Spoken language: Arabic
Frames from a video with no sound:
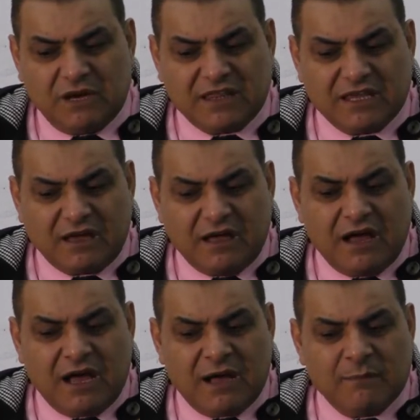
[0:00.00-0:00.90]
والتي
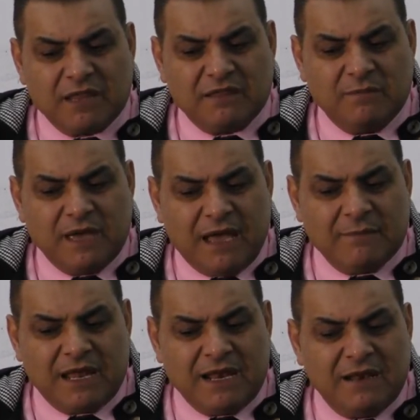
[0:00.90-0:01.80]
قامت
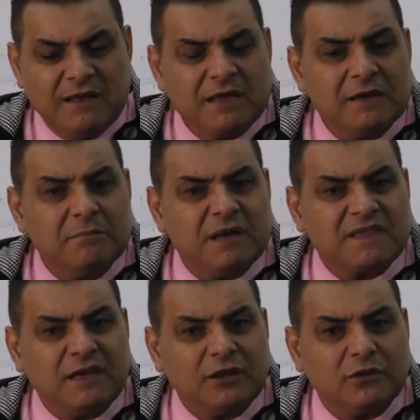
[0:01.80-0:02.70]
بعمل
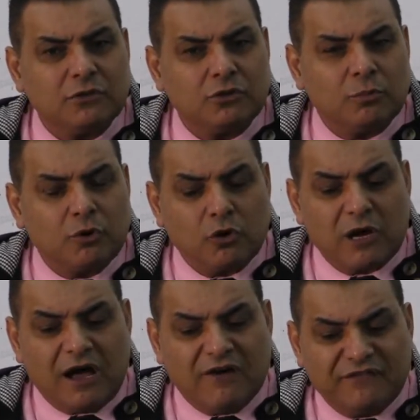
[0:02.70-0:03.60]
مسح
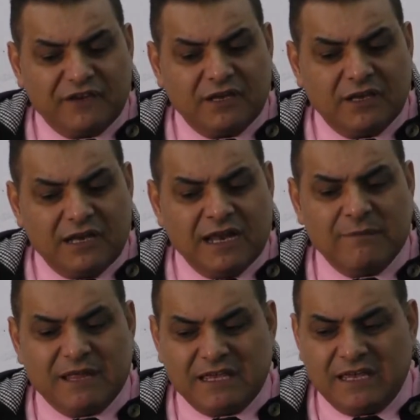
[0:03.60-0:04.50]
طبوغرافي
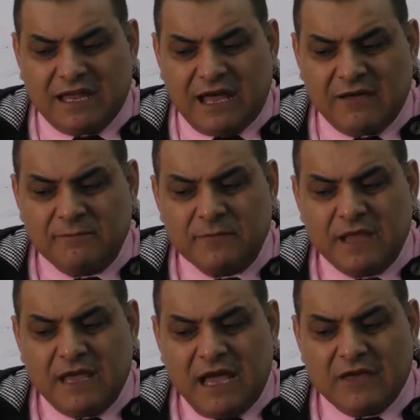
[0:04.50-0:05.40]
للمدينة
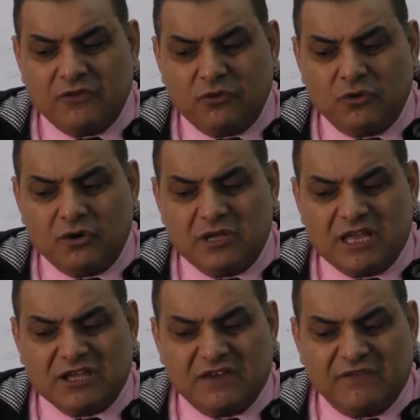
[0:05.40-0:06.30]
حيث
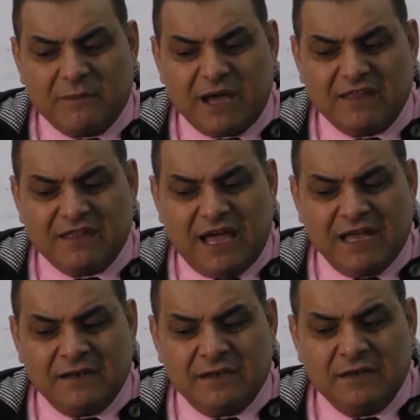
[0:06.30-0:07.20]
اكتشف
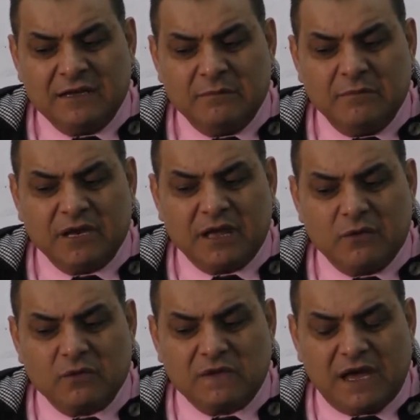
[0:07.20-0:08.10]
مقطعا من
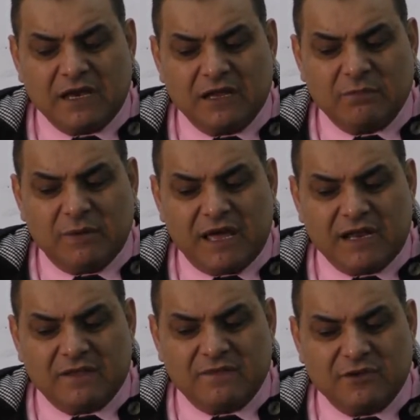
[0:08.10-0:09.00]
قوس عريض
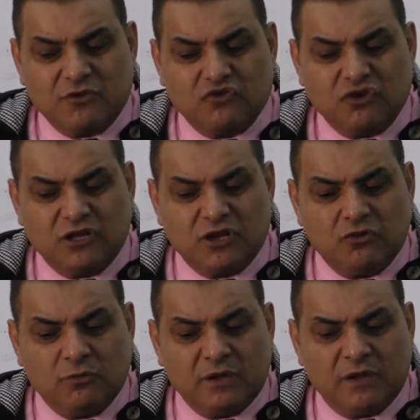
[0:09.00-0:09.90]
بارز في الجزء
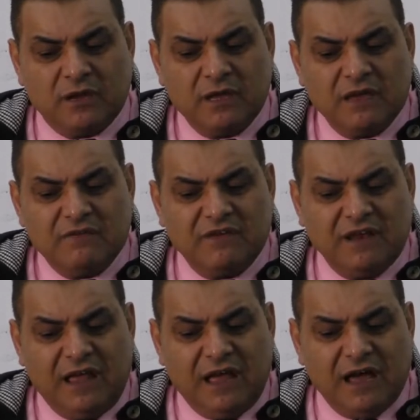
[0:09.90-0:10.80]
الجنوبي في
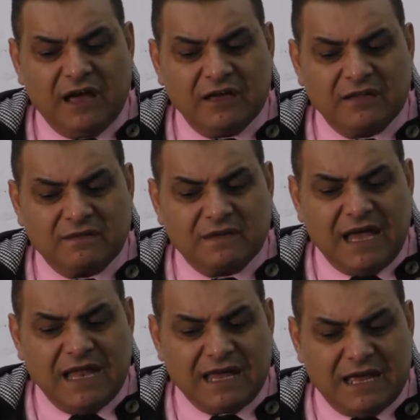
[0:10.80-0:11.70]
الحائط
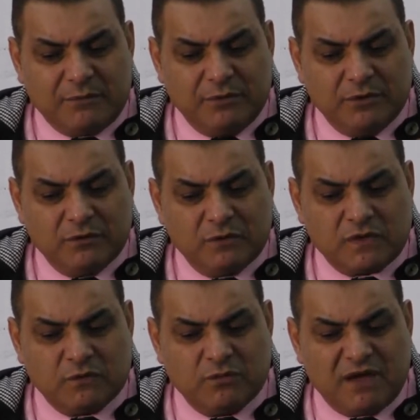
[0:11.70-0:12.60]
الغربي
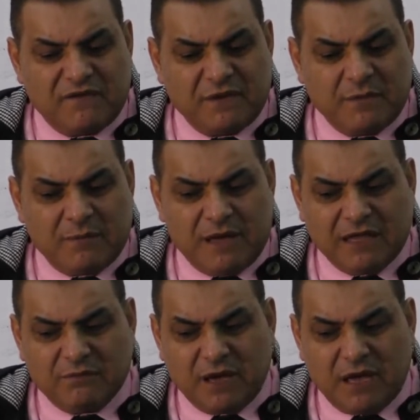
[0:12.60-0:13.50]
وسمي فيما
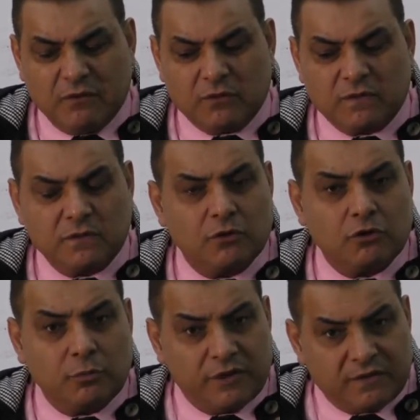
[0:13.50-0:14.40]
بعد بقوس
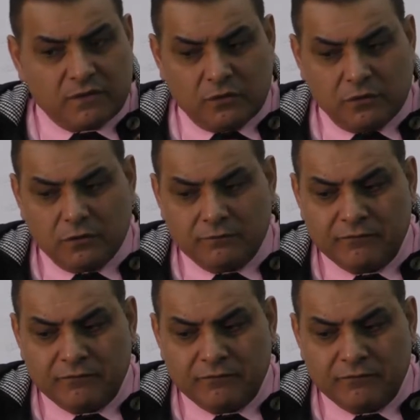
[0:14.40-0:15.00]
روبنسون